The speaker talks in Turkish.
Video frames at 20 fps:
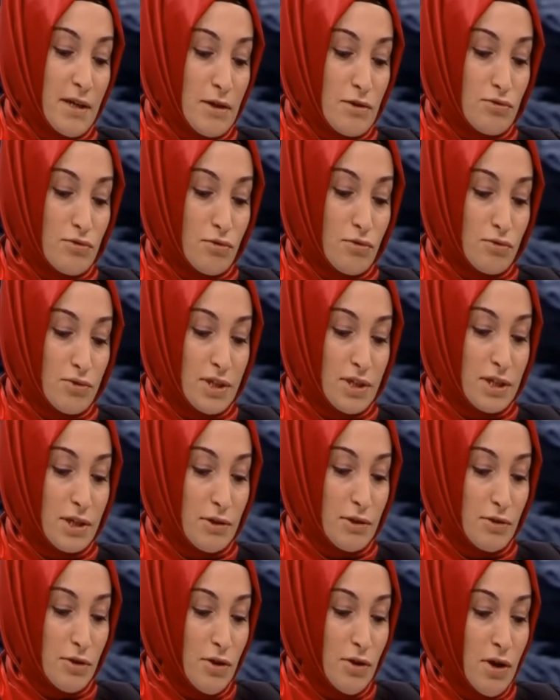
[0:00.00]
zorunda
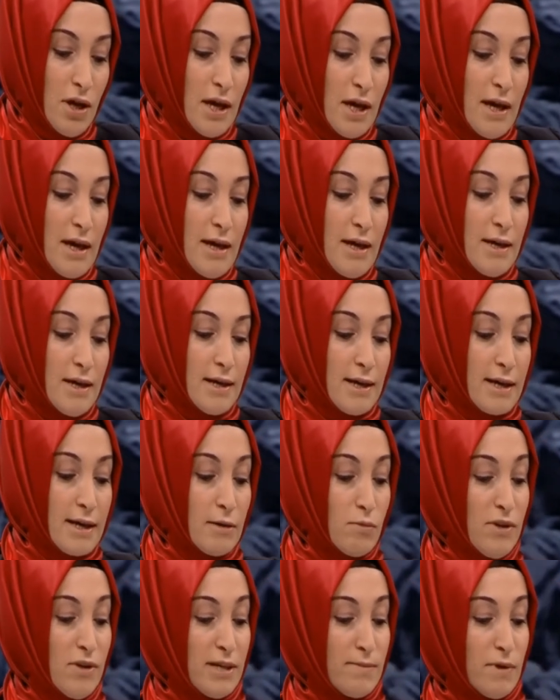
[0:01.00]
kalıyor. E,
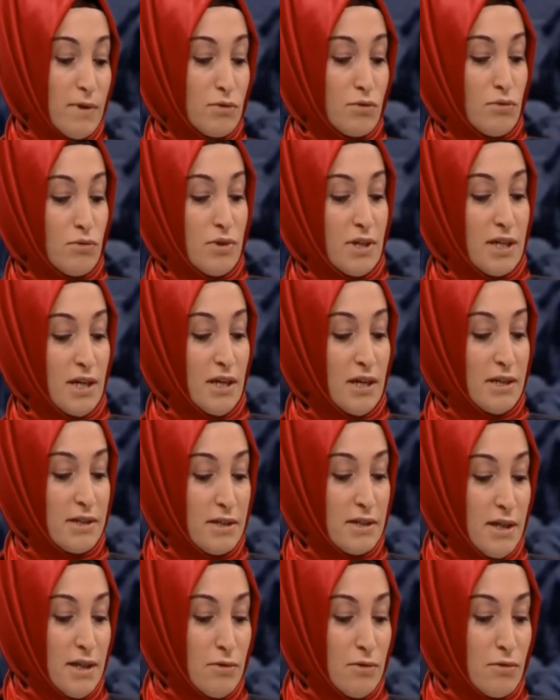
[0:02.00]
kabul etmek zorunda
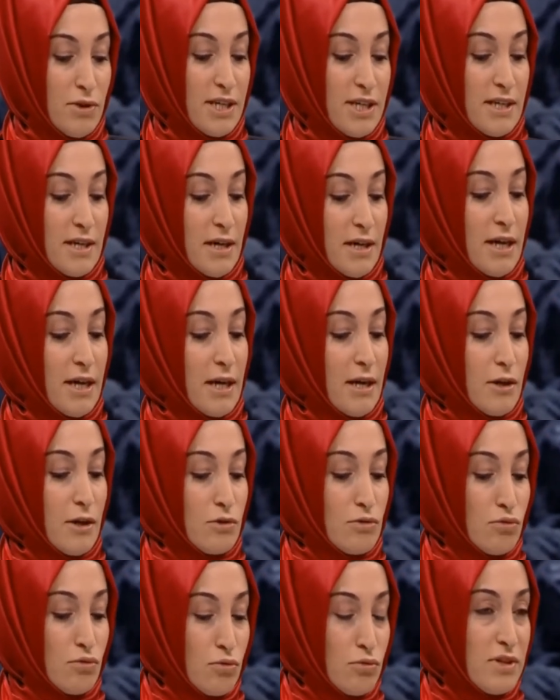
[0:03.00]
kaldığından dolayı da
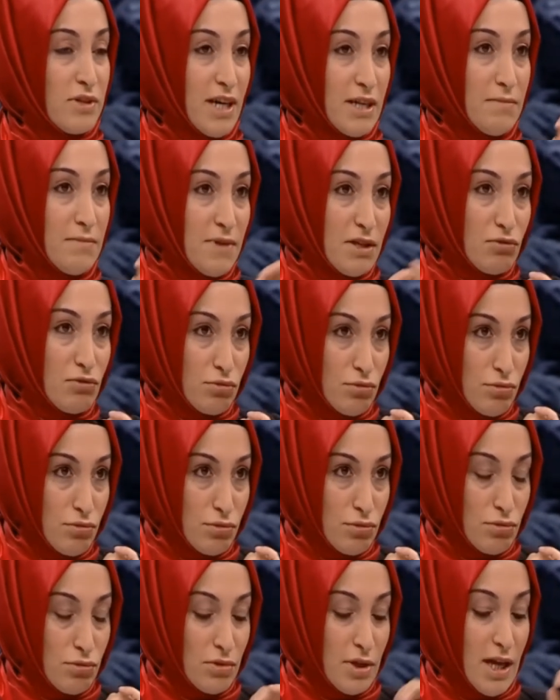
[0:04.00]
Sultan Mesut
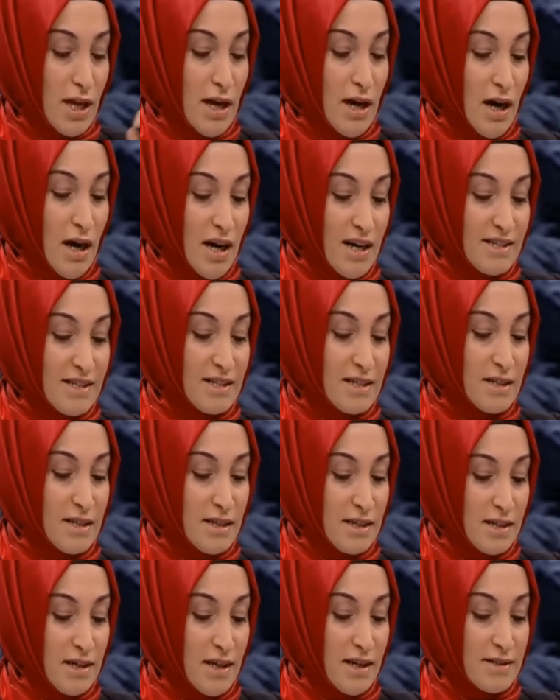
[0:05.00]
at,
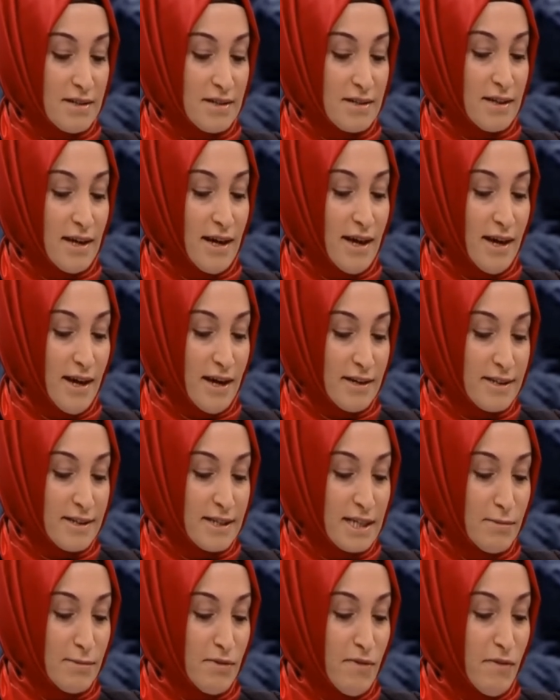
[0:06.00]
hılat, eğer
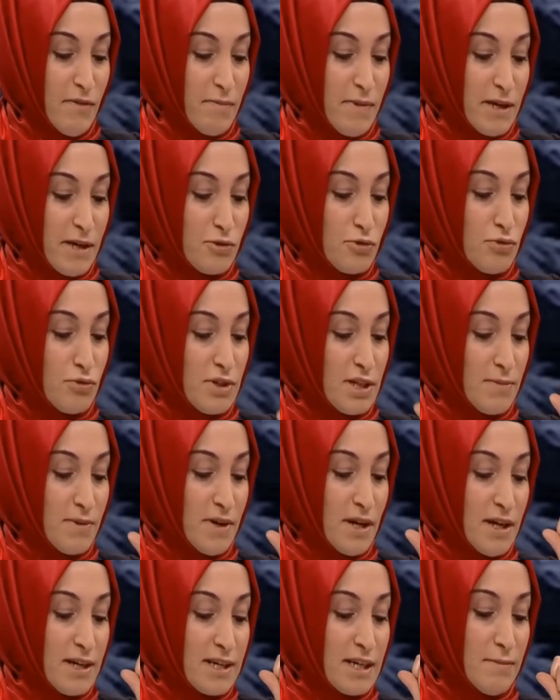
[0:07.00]
takımı ve menşur gibi
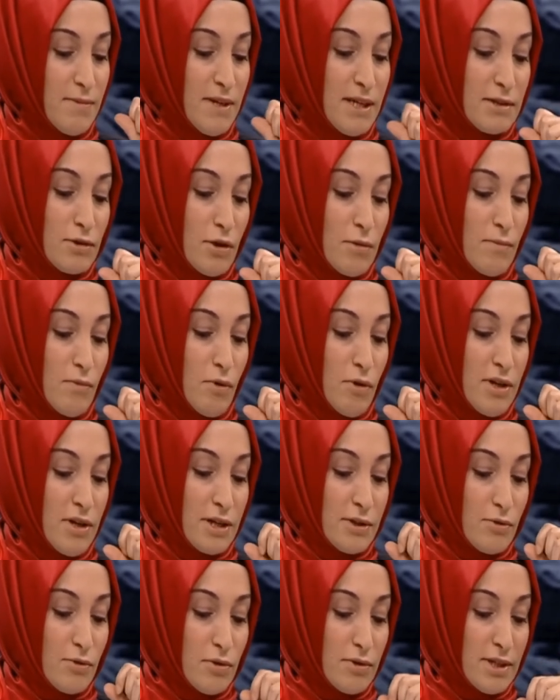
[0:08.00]
hakimiyet
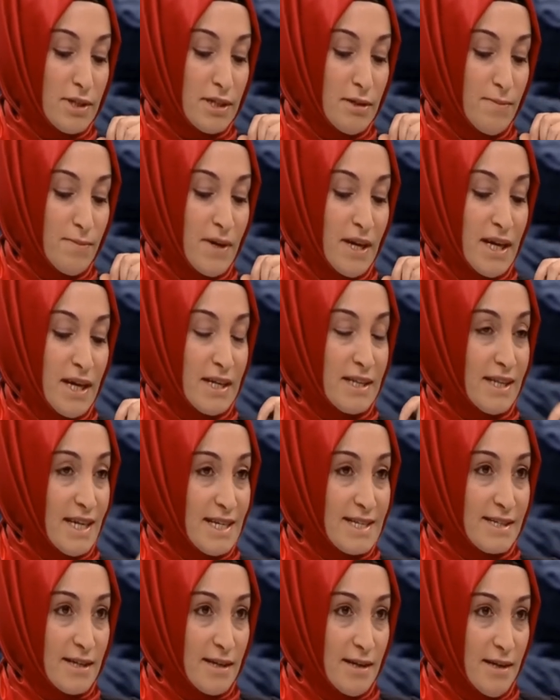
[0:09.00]
sembolleri gönderip
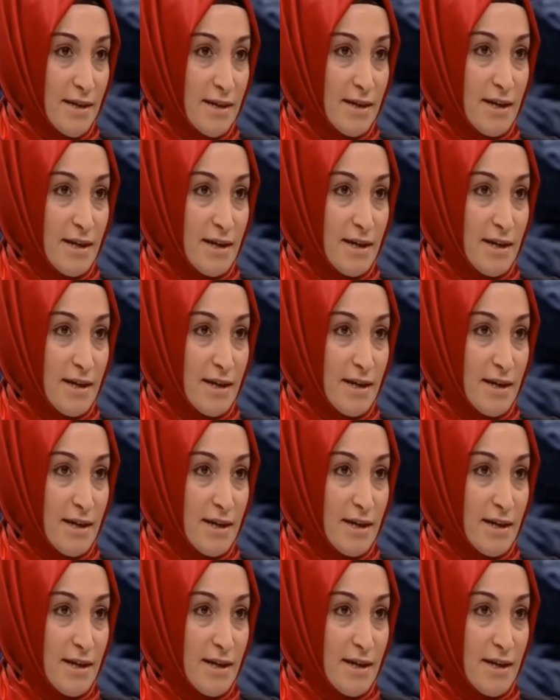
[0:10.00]
Nesa,